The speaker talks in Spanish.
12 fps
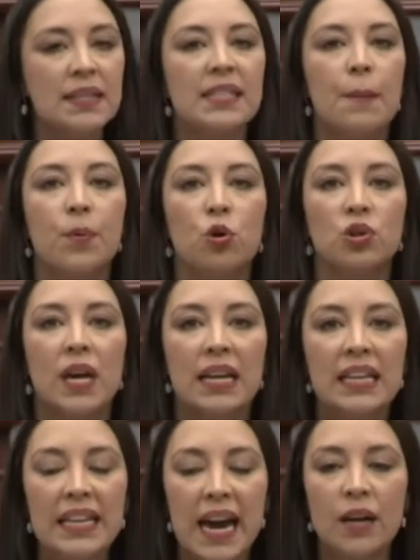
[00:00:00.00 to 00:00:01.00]
se
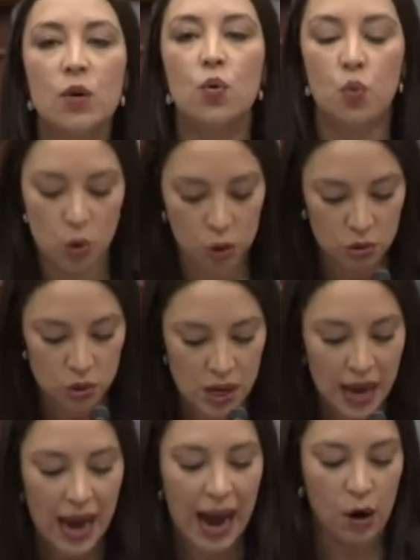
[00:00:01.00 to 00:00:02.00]
protegían unos
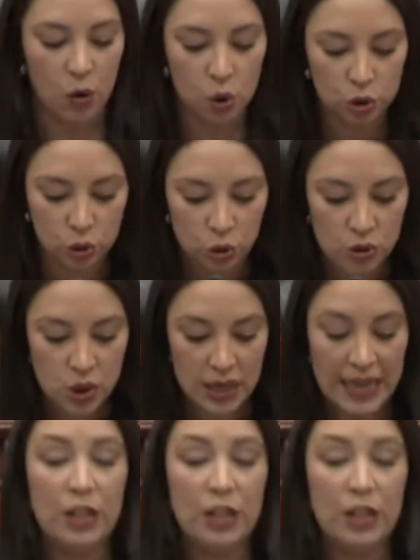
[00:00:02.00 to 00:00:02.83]
a otros.